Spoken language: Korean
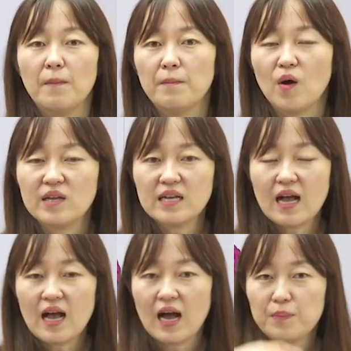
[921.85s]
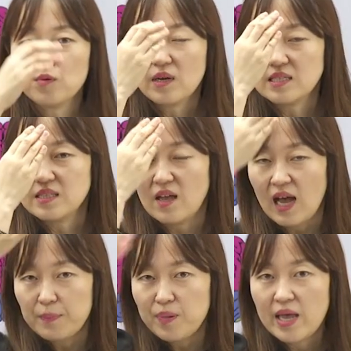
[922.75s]
머리가 앞으로 갔어요.
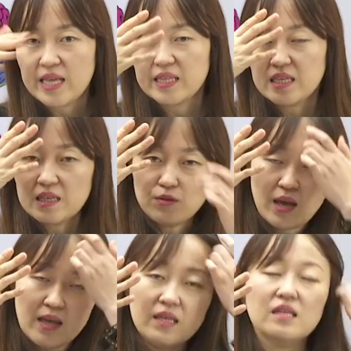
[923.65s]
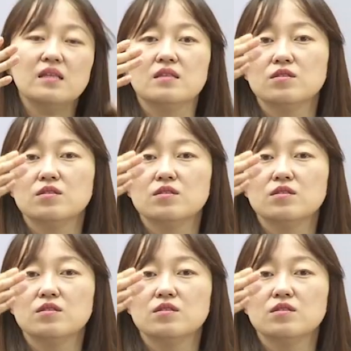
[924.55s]
앞에 있는 뇌는